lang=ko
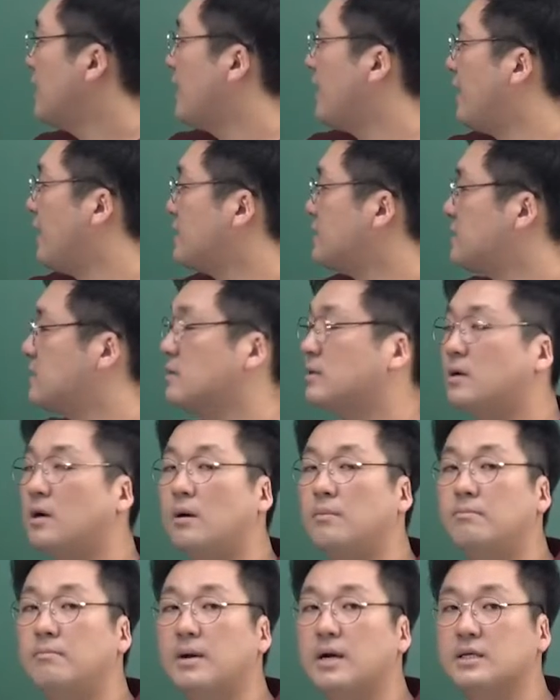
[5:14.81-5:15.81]
x,
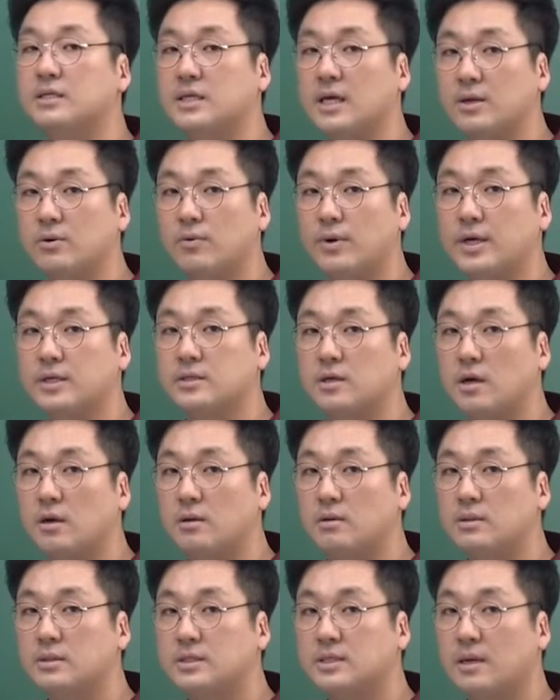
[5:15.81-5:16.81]

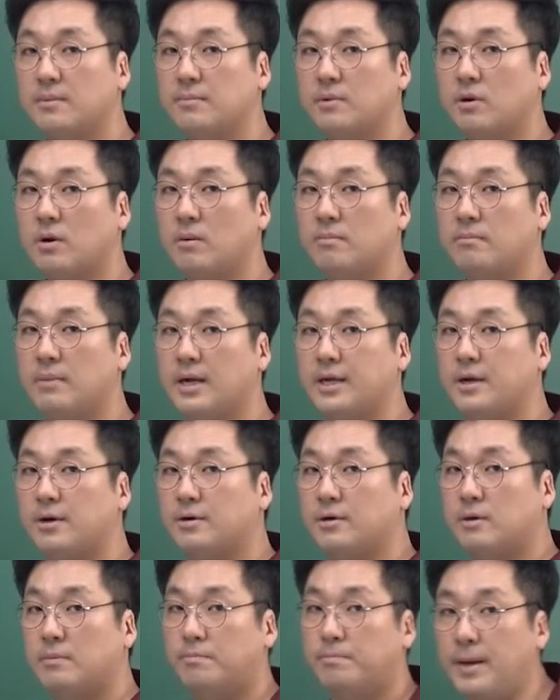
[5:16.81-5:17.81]
0에서 3,
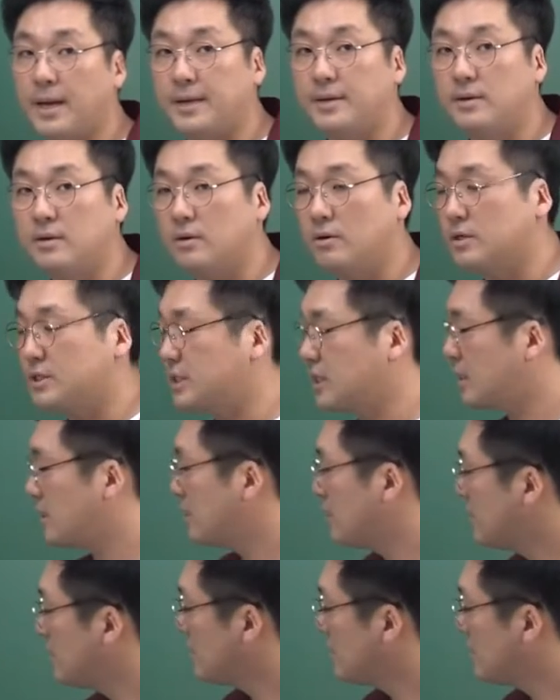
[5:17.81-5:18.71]
0을 빼는 거지.